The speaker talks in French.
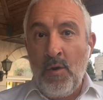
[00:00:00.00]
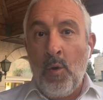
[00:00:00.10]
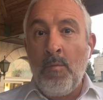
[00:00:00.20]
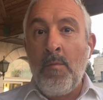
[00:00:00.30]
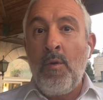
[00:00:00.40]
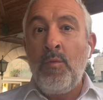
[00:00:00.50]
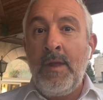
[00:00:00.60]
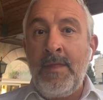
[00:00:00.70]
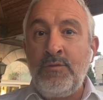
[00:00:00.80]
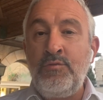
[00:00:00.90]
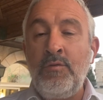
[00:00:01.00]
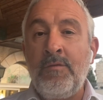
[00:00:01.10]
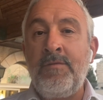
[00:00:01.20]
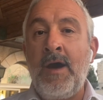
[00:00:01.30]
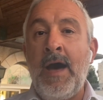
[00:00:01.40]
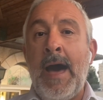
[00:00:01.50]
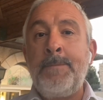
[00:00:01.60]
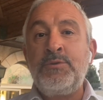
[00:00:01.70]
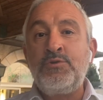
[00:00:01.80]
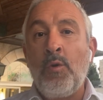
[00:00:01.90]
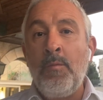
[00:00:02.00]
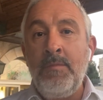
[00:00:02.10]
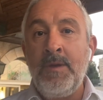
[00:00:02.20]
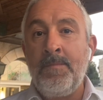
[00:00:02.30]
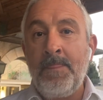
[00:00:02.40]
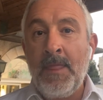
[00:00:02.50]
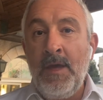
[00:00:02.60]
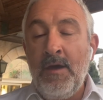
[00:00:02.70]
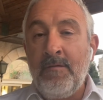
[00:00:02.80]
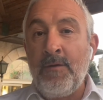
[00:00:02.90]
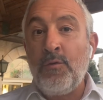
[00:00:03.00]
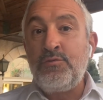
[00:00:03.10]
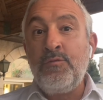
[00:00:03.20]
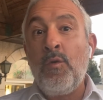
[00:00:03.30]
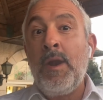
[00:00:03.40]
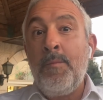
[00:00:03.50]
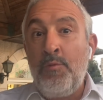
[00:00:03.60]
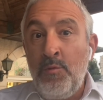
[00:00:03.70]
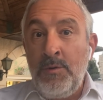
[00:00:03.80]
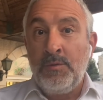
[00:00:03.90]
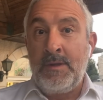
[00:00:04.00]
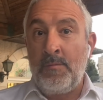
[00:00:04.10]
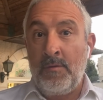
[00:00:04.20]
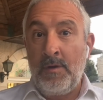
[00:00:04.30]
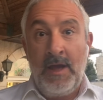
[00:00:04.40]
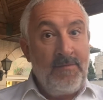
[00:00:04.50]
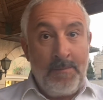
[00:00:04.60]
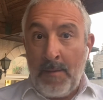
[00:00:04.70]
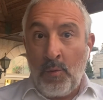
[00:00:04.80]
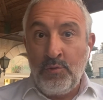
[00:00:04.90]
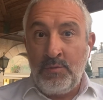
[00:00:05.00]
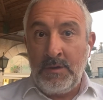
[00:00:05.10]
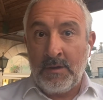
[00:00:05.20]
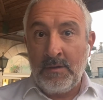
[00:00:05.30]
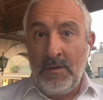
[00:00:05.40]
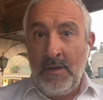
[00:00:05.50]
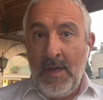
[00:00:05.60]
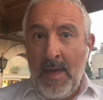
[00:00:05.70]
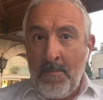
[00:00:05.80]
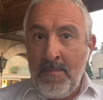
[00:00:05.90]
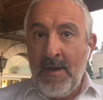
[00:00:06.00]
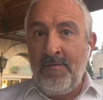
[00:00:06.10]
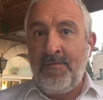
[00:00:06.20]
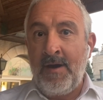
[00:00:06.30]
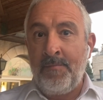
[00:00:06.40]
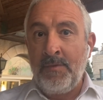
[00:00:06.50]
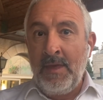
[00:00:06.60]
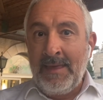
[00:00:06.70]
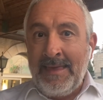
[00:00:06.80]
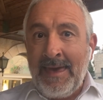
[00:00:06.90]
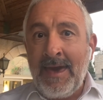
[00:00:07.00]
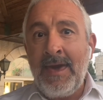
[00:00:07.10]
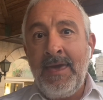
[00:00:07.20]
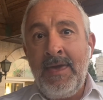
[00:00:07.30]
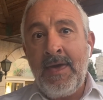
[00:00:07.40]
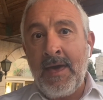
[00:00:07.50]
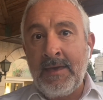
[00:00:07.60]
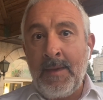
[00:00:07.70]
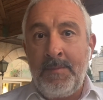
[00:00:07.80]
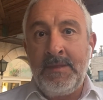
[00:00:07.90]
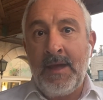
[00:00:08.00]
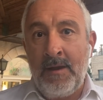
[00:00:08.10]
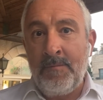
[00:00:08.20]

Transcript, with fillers: au moment où la nature va absorber, va recevoir la pluie notamment. Elle va pas produire, mais elle va créer un capital.